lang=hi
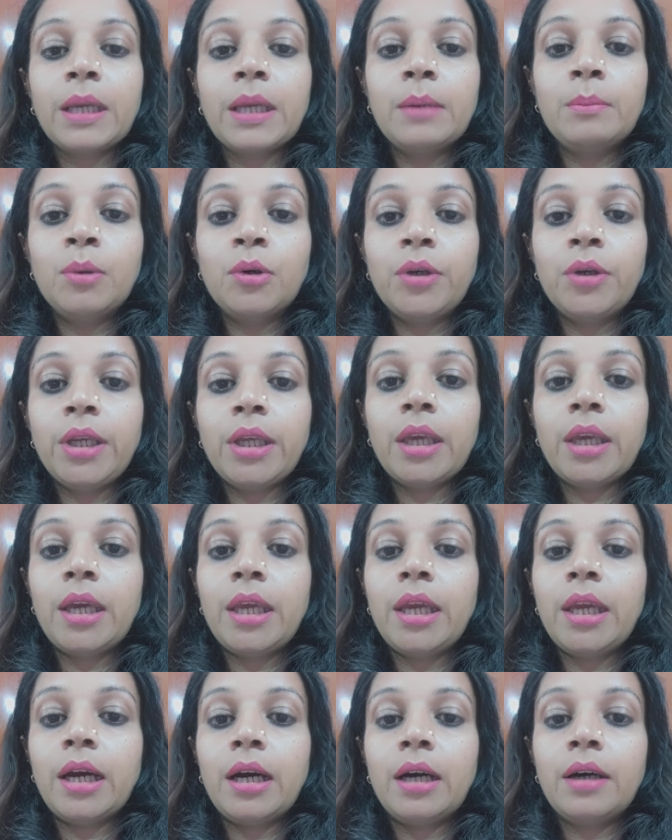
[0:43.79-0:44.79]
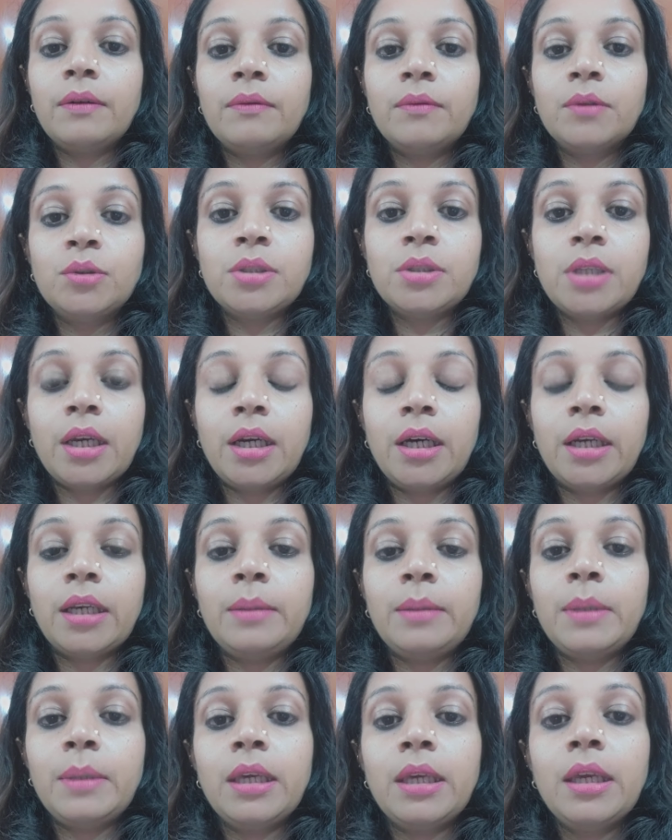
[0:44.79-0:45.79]
बोरिंग है या उसे करने
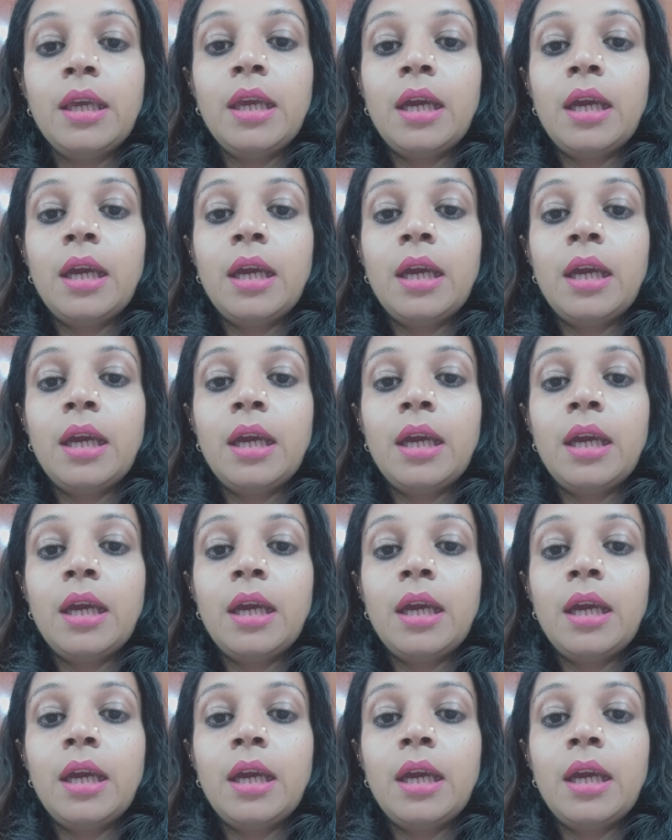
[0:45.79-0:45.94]
में